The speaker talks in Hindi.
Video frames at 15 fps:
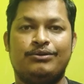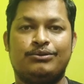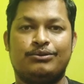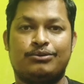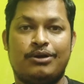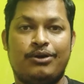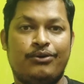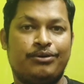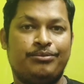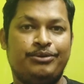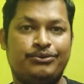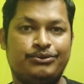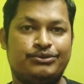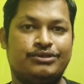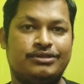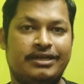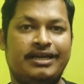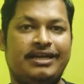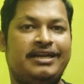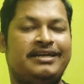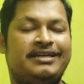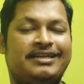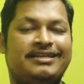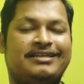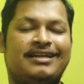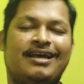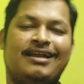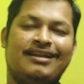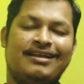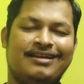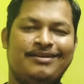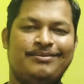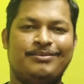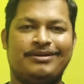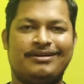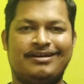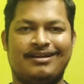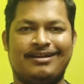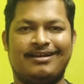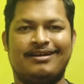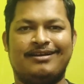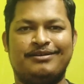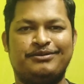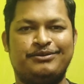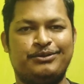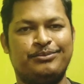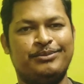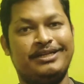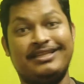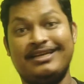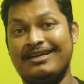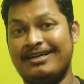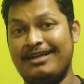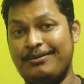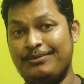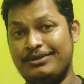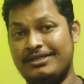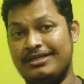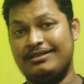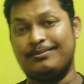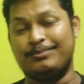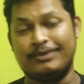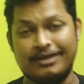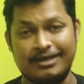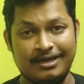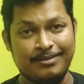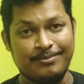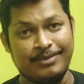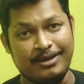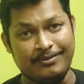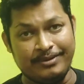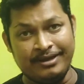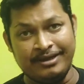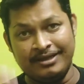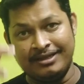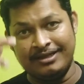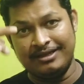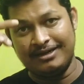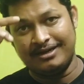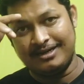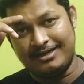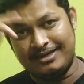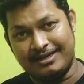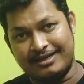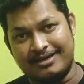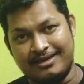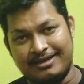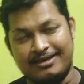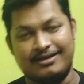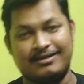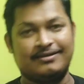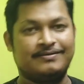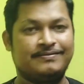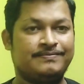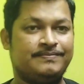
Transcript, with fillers: तो थोड़ा और भी कुछ नए नए ट्रिक लाने के लिए मन करेगा तो मिलता है नए वीडियो साथ तब तक के लिए बाय बाय टेक केयर